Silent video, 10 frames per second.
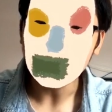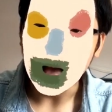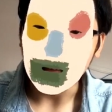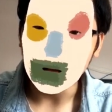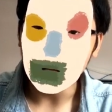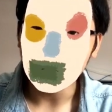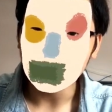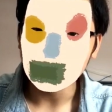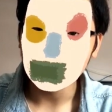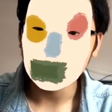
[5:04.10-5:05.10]
bạn á
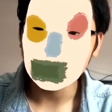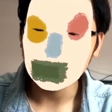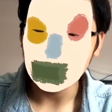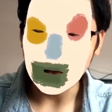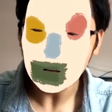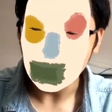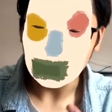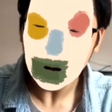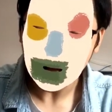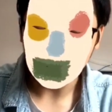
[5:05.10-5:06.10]
sẽ còn
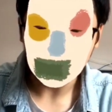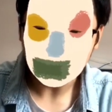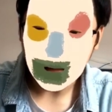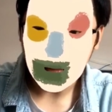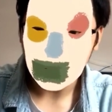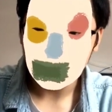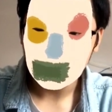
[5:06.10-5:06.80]
bất hạnh hơn ta